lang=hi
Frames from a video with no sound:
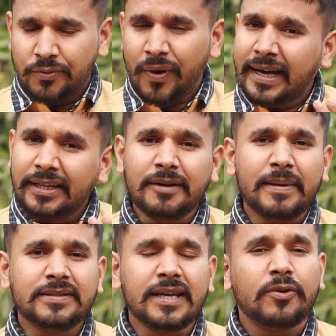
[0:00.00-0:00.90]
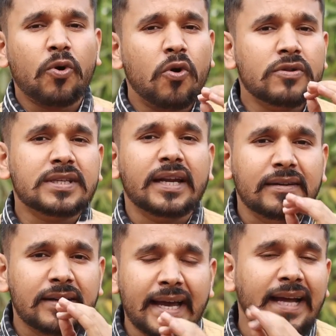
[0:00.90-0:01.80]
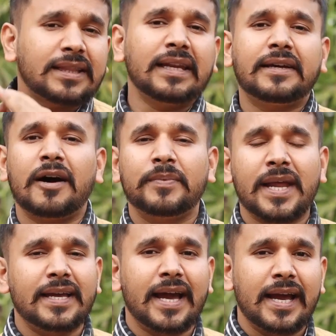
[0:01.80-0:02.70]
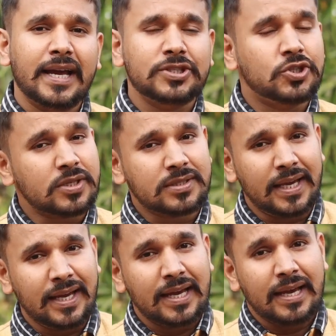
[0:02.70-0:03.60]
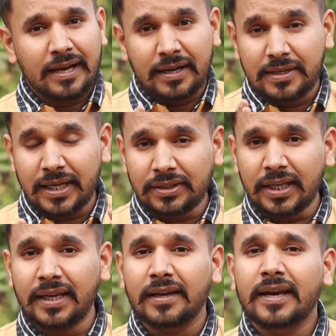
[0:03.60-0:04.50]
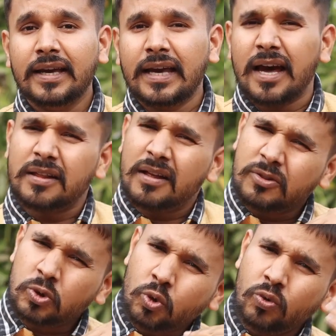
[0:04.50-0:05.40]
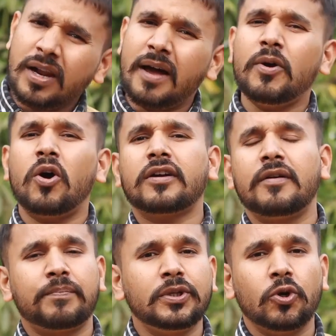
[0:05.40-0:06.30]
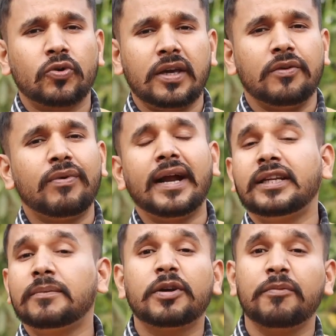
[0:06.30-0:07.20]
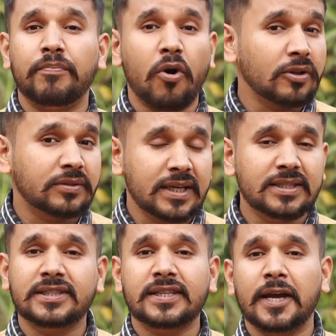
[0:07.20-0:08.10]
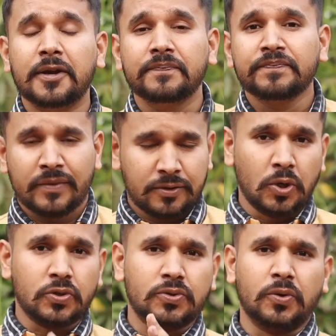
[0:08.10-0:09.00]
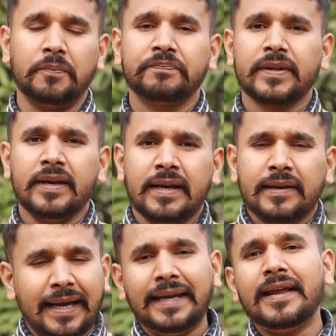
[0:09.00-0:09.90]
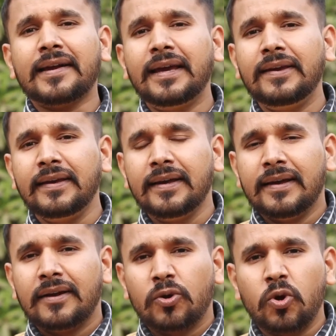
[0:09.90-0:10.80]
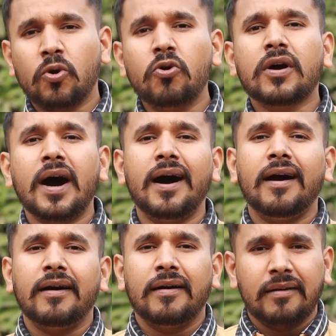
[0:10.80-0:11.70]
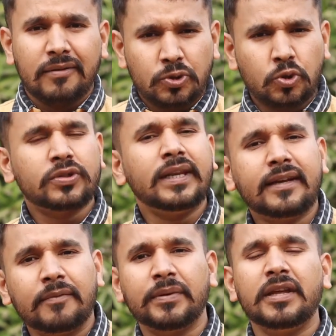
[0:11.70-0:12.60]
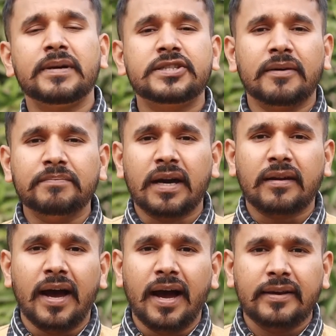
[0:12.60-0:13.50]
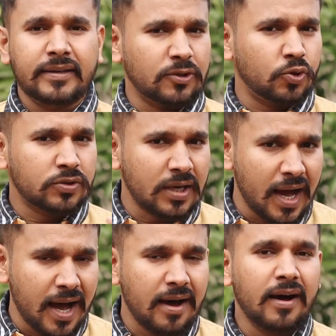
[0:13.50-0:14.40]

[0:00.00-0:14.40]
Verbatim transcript: वाई एम ऐसे कौन सा नया तरीका अपनाया है जिससे गति तुलना में और कंपनियों की एम की बहुत तेज़ी से है दोस्तों कहीं ना कहीं लोगों का दूसरी कंपनी में जंप करना या दूसरा